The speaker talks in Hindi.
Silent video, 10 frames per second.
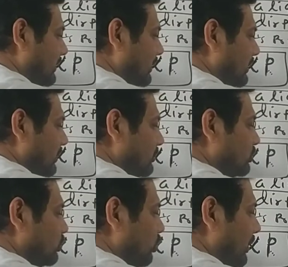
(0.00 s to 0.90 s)
दिए
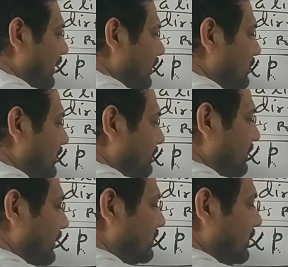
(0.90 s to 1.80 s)
टू एटीएम
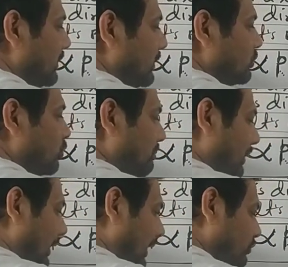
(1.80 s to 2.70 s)
कर दिए तो
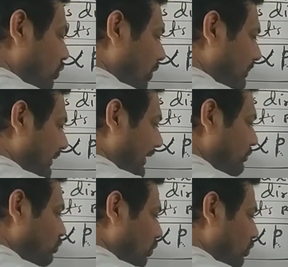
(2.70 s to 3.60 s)
मास ऑफ
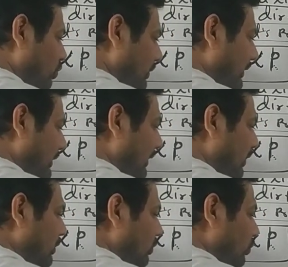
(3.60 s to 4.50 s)
गैस जो घूलेगा
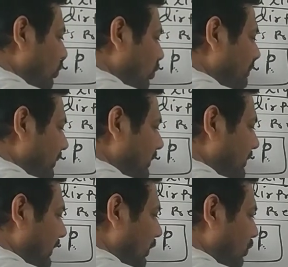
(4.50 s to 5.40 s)
वो भी
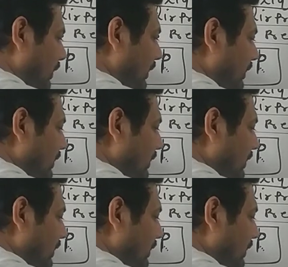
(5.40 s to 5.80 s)
क्या होगा